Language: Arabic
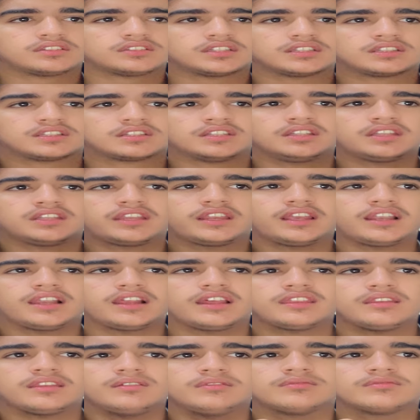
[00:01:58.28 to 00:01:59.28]
60 ريال
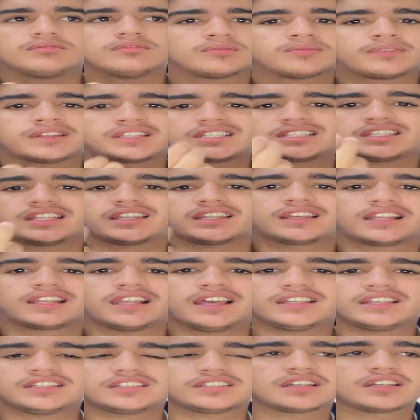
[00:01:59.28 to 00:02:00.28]
هذه ما تشتري
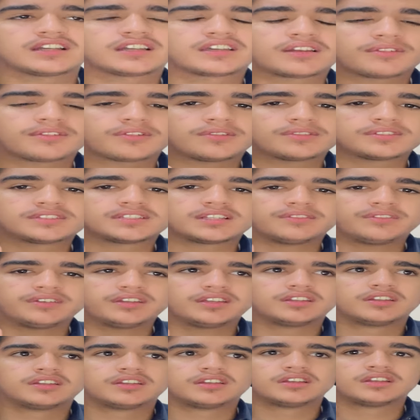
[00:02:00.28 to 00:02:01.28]
كلاش اكرمكم
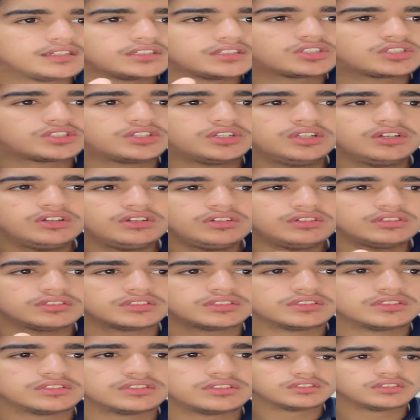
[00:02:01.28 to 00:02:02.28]
سامعين
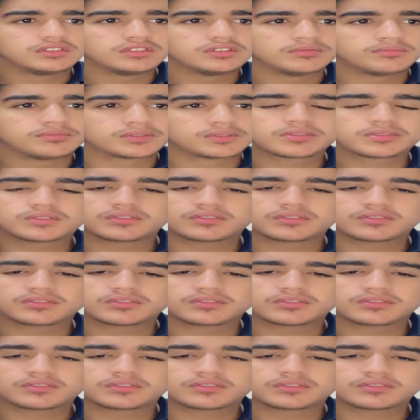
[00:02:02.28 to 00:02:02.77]
شلون؟ بس